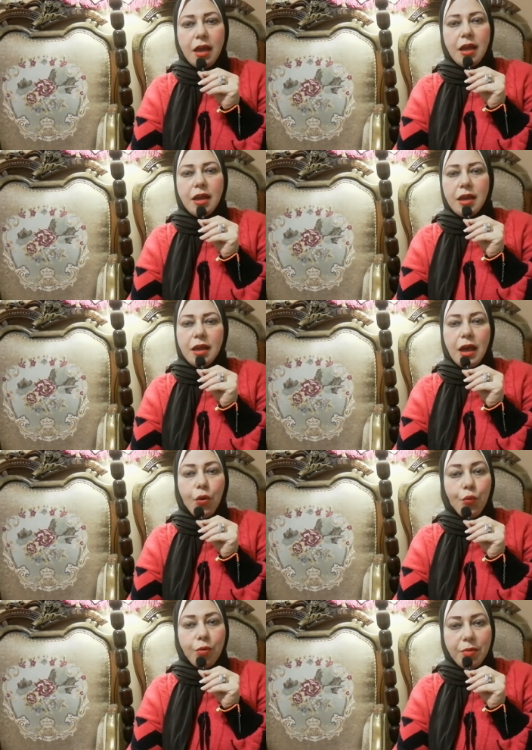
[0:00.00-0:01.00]
آه،
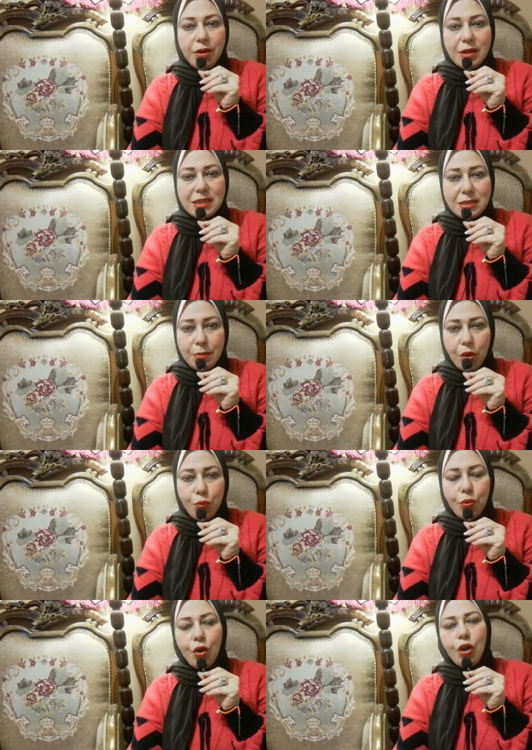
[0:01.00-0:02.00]
أول مرة
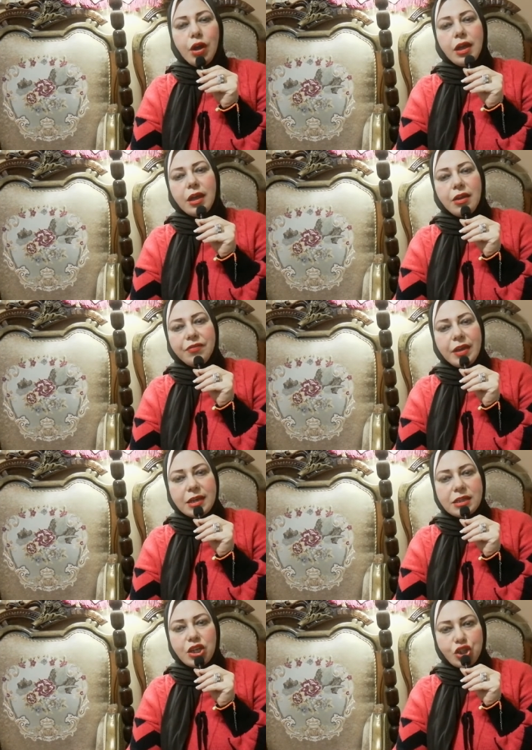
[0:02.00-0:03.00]
تسمعوه آه، في
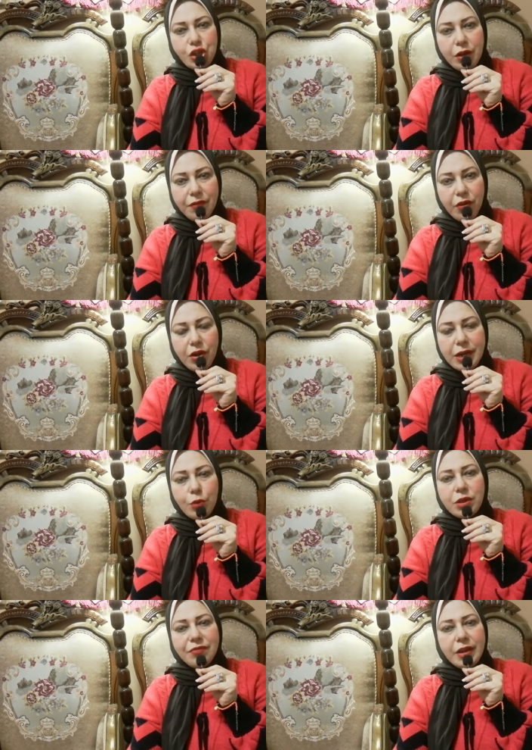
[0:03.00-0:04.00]
ريت الاشتراك في القناة
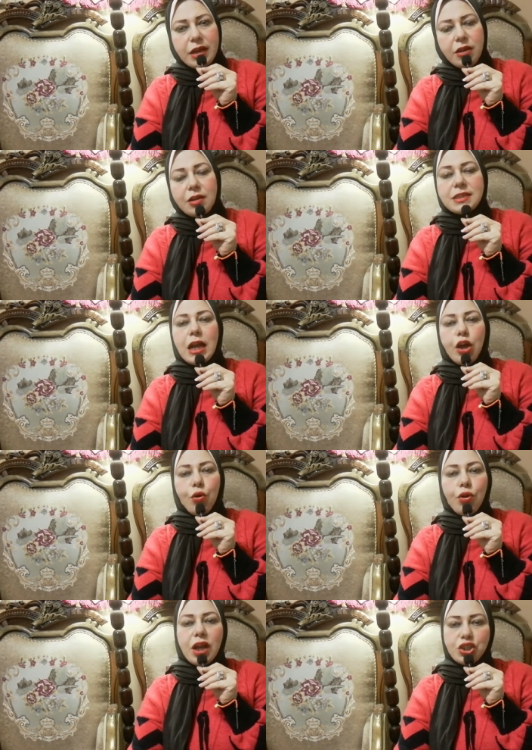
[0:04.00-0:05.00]
وتفعيل الجرس على
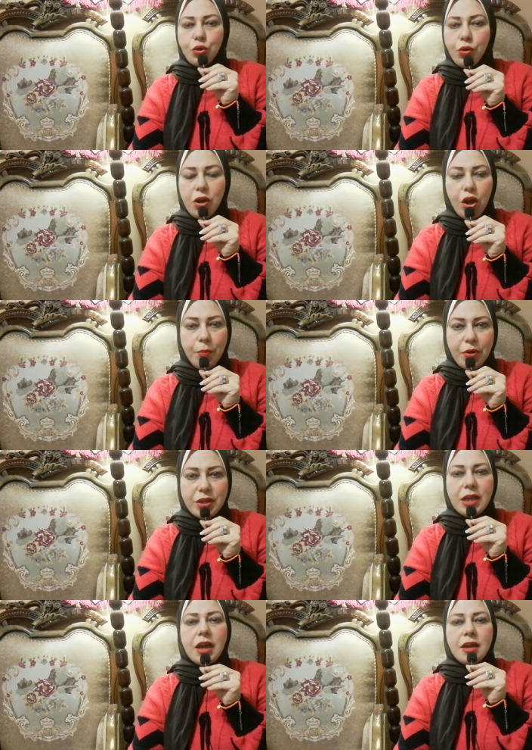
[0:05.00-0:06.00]
الكل عشان كل
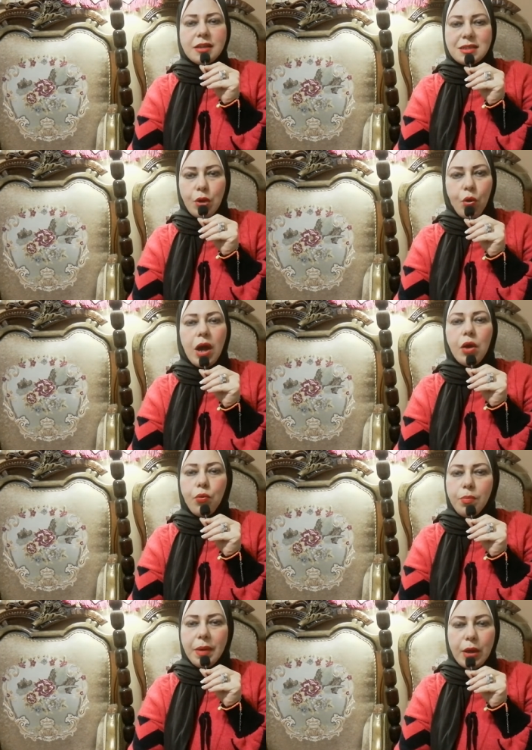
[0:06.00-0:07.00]
أخباري تسمعوها
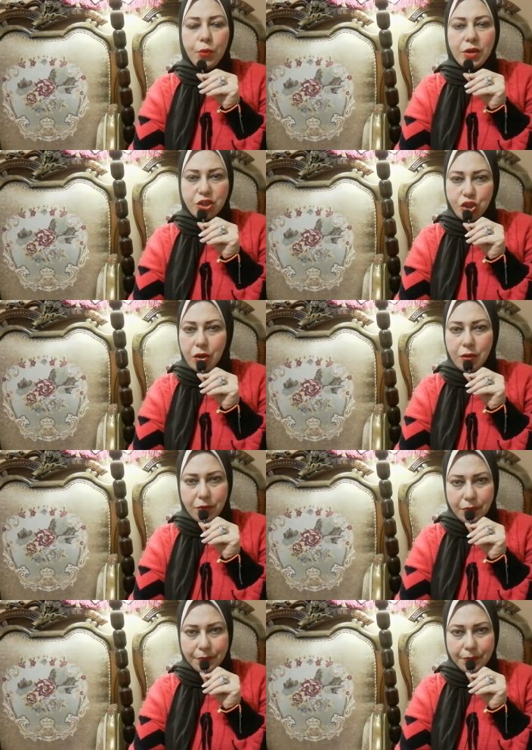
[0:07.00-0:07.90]
أول بأول إن شاء الله